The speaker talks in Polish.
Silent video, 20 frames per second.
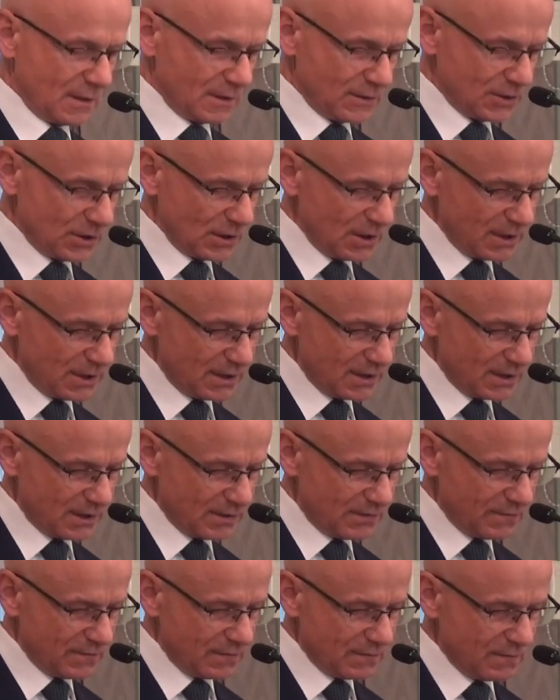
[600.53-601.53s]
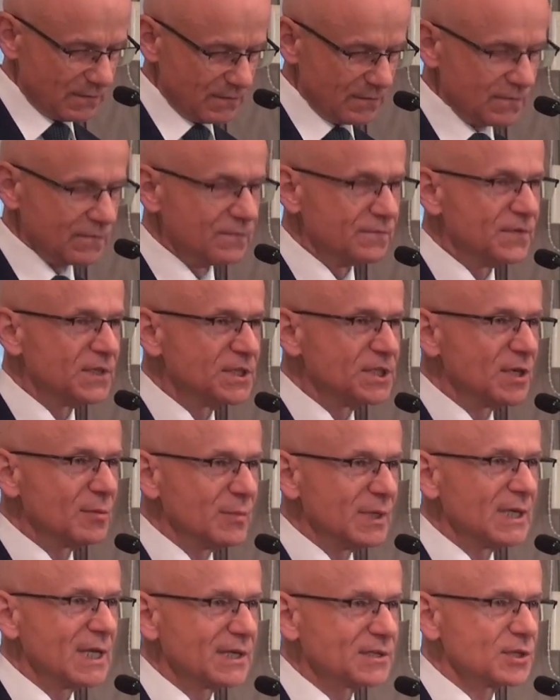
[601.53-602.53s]
Czyli
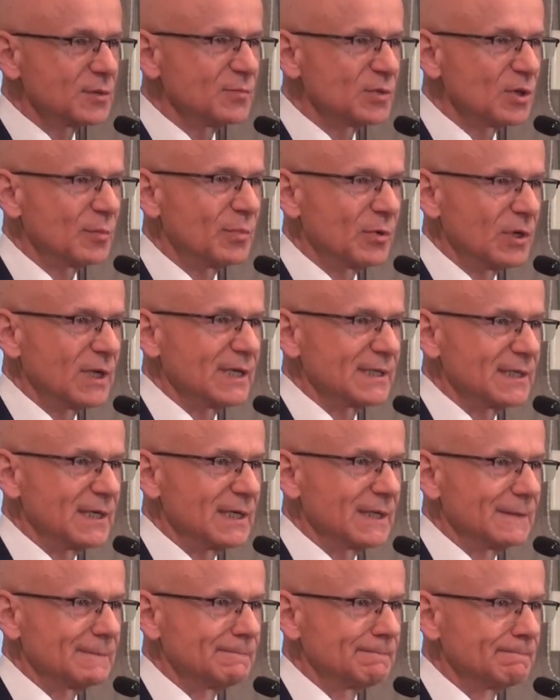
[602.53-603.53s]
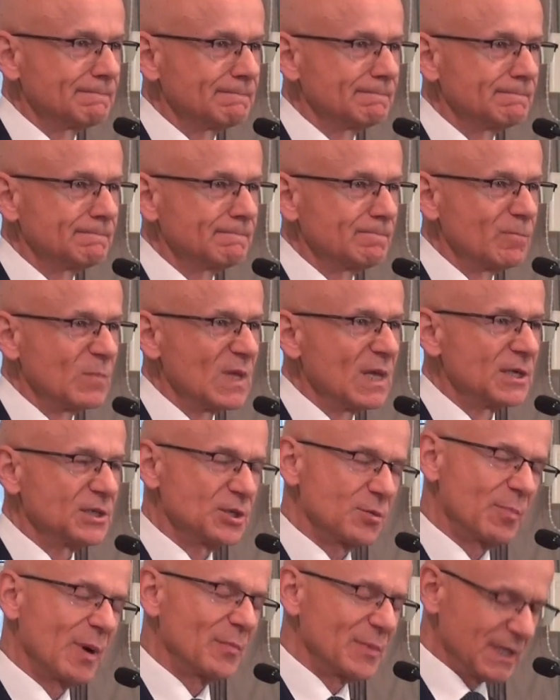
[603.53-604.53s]
widzimy, na czym to polega.
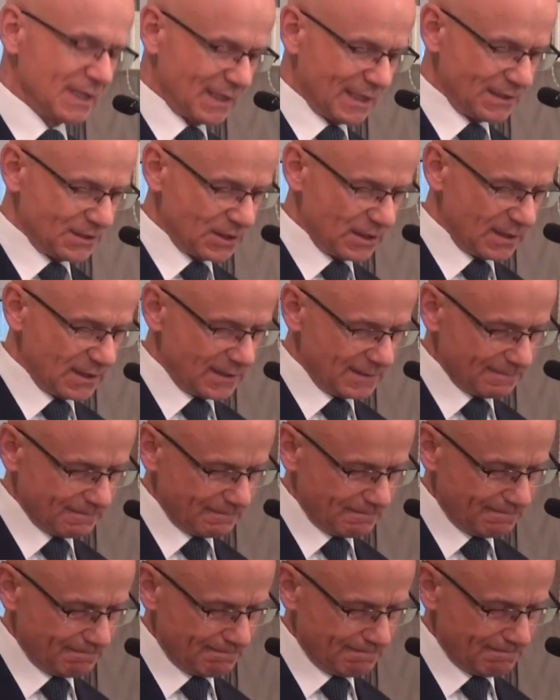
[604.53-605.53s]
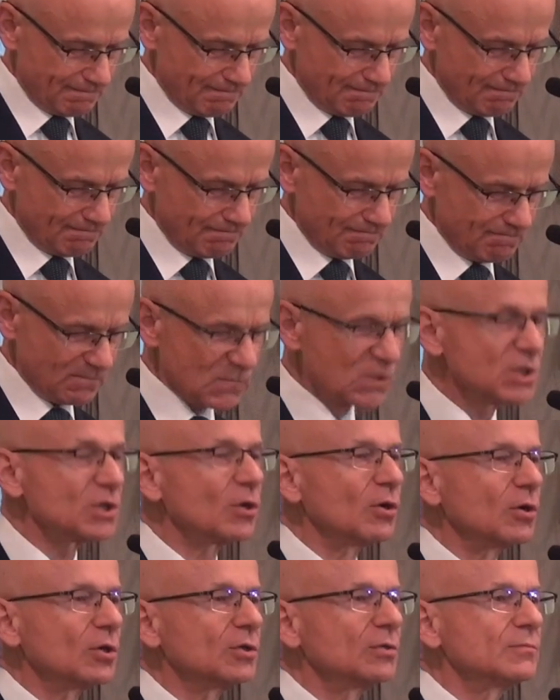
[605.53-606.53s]
Czy pamiętacie,
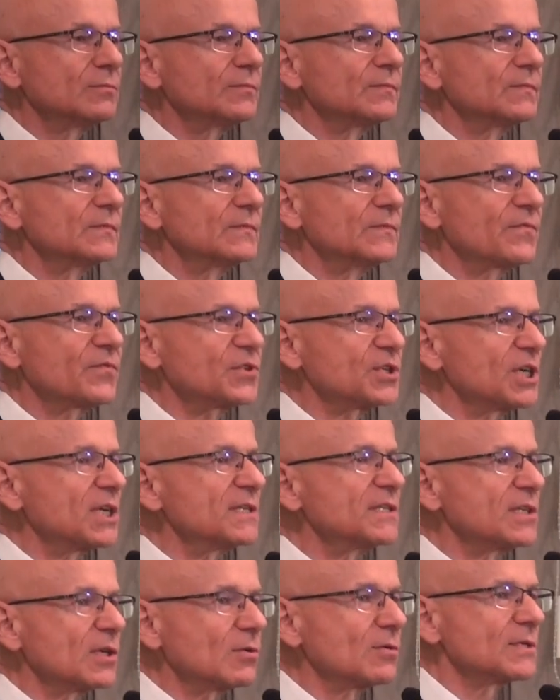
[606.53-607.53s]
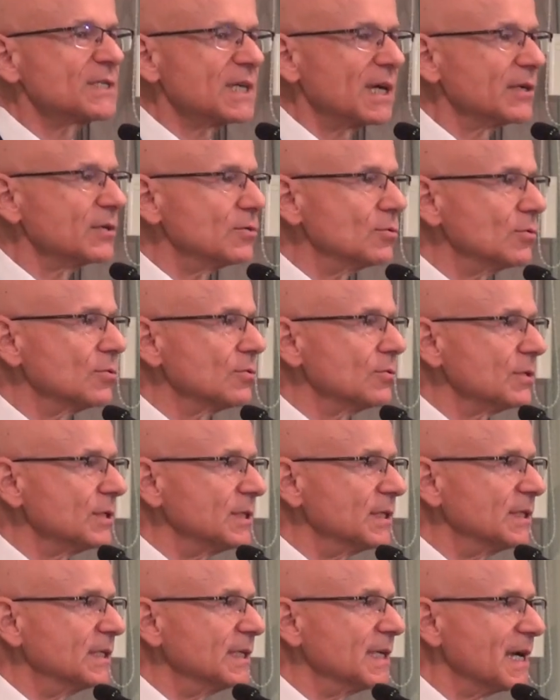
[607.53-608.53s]
co w Księdze Rodzaju,
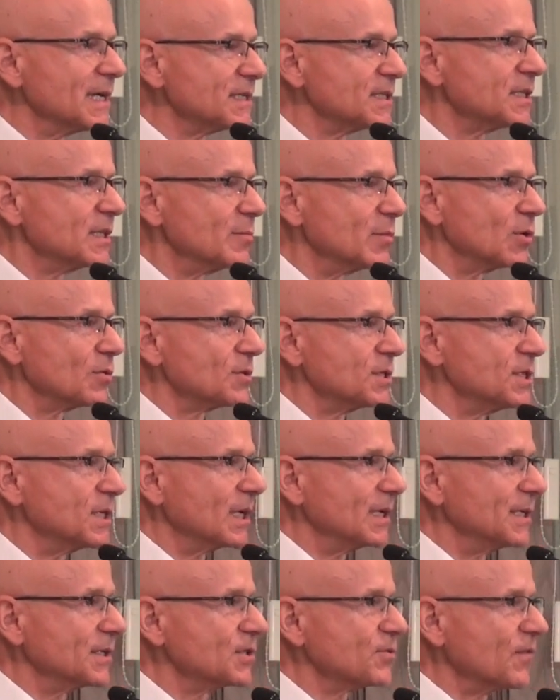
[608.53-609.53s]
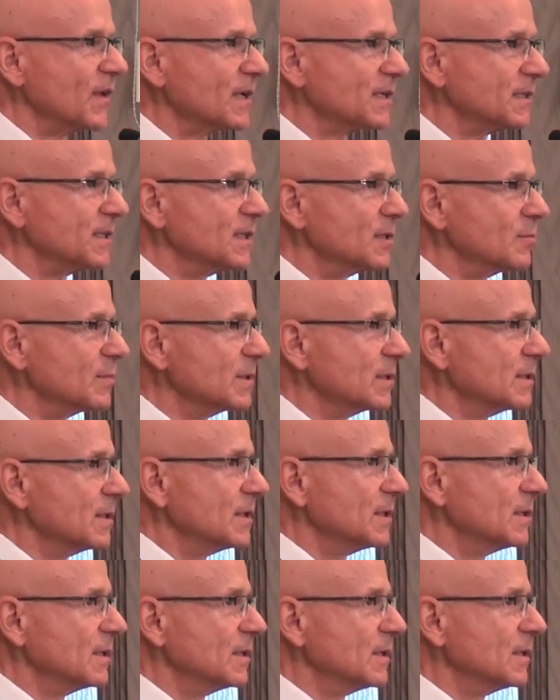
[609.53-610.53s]
11 rozdziale 4
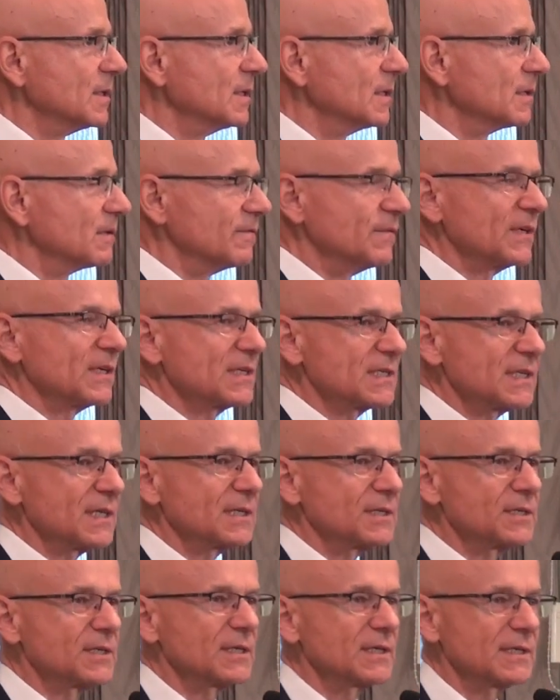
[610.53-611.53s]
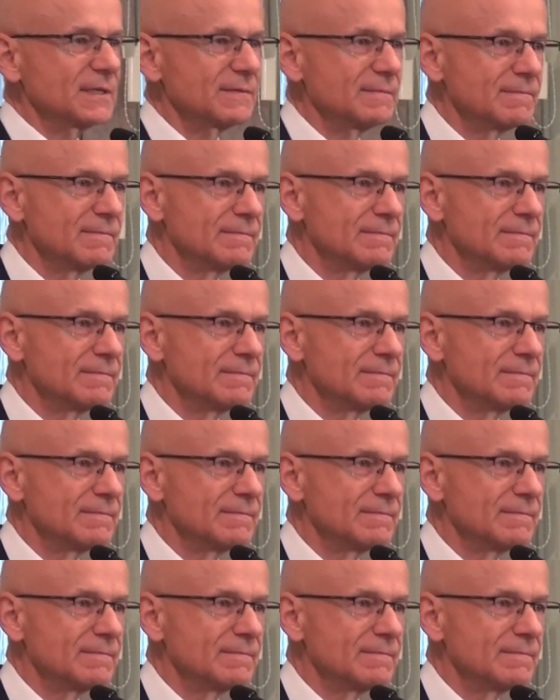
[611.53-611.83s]
wersecie